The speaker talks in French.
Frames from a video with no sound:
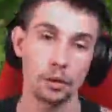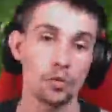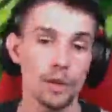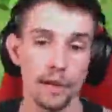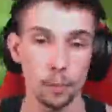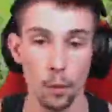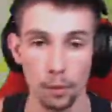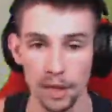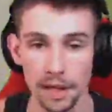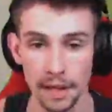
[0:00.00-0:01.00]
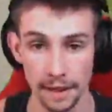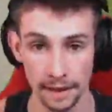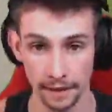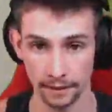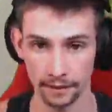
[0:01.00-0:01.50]
je vous avais proposé,
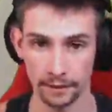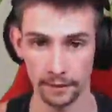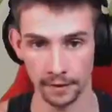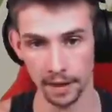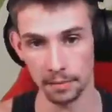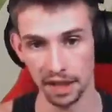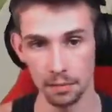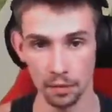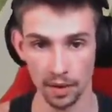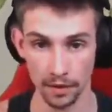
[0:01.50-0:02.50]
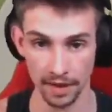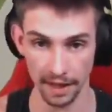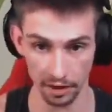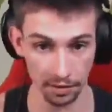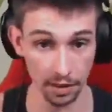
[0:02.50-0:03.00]
quel bâtiment vous avez
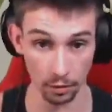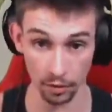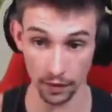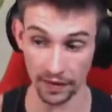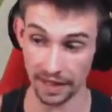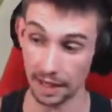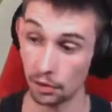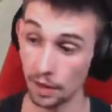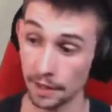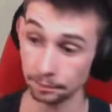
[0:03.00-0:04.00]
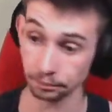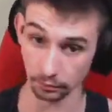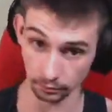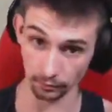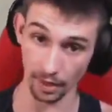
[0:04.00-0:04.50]
sélectionné Donc, vous avez sélectionné
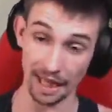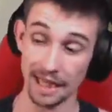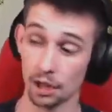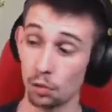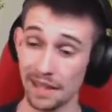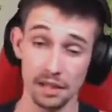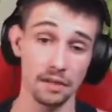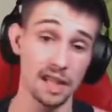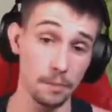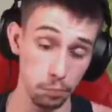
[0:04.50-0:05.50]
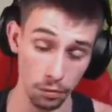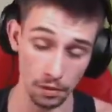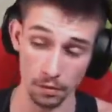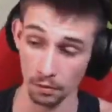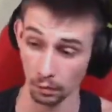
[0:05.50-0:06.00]
à
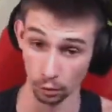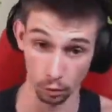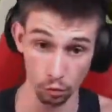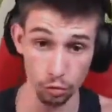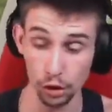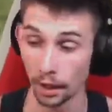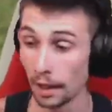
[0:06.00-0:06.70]
66% le rouge,